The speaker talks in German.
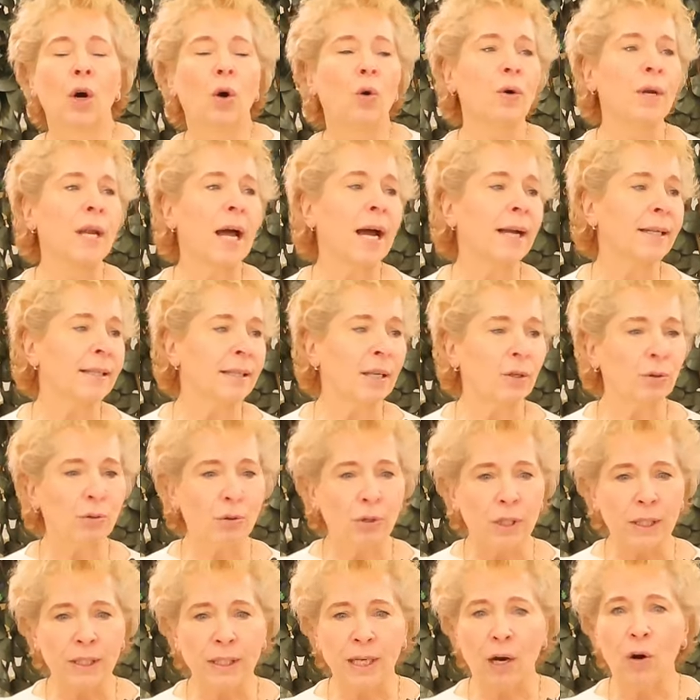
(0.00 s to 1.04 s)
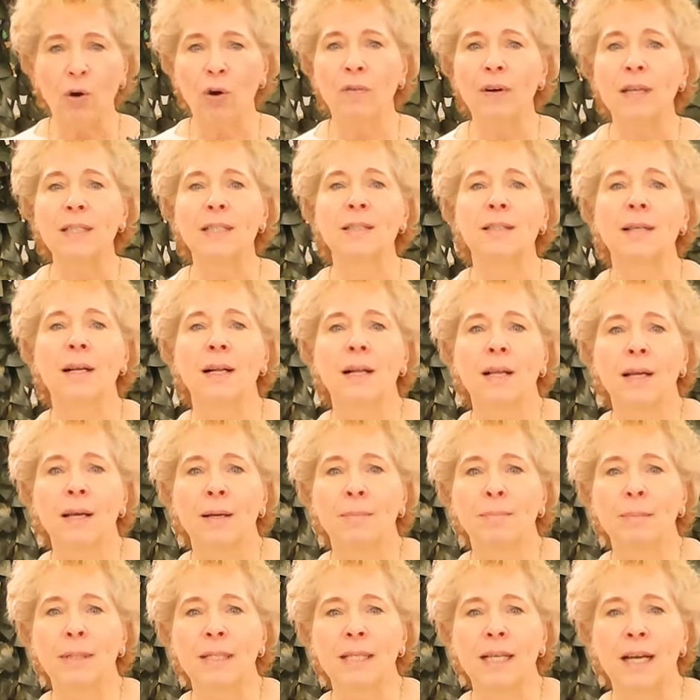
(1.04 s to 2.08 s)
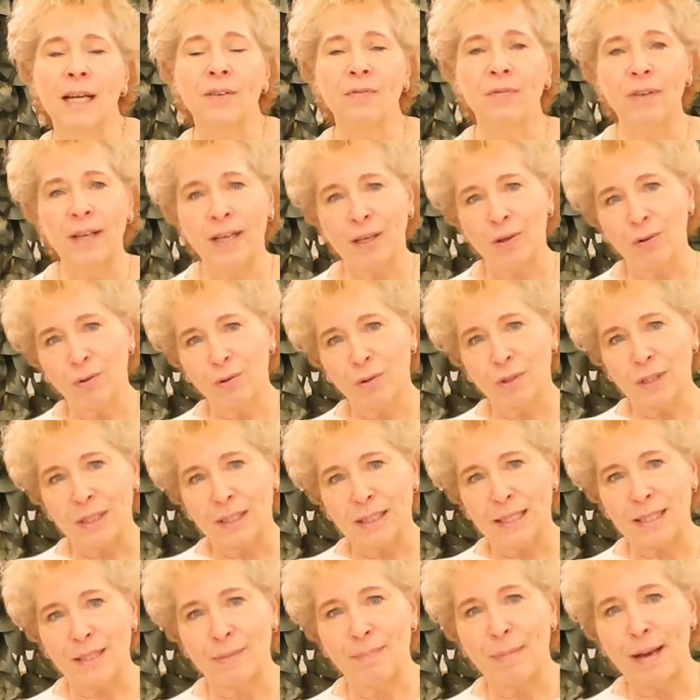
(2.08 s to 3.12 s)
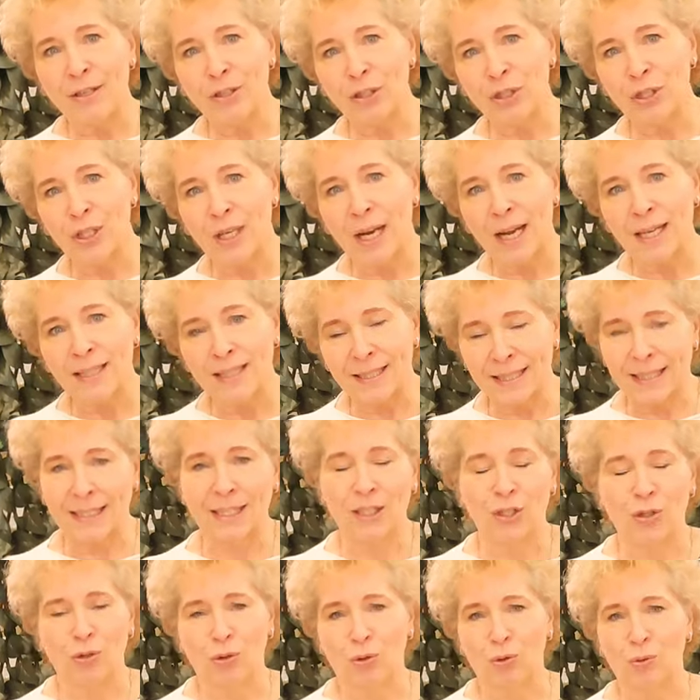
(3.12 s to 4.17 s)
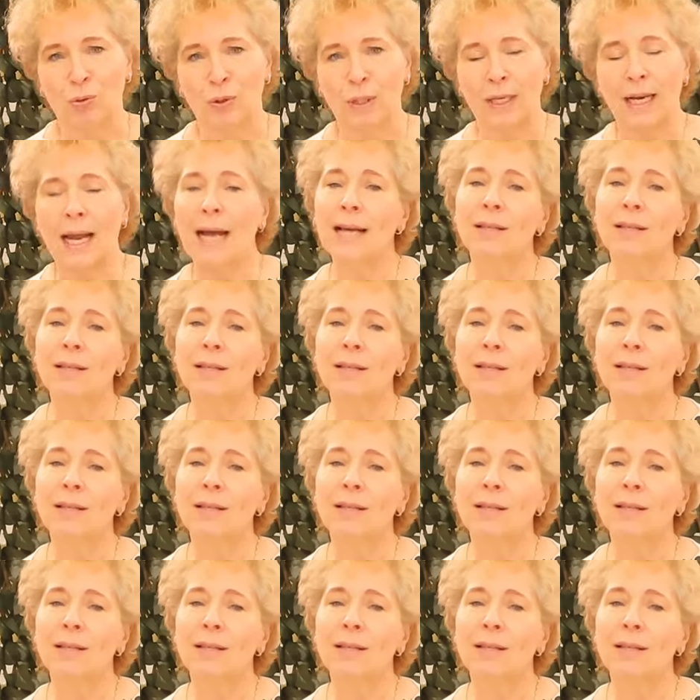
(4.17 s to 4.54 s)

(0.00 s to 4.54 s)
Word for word: und hat natürlich auch was mit der Entwicklung des Menschen an sich zu tun.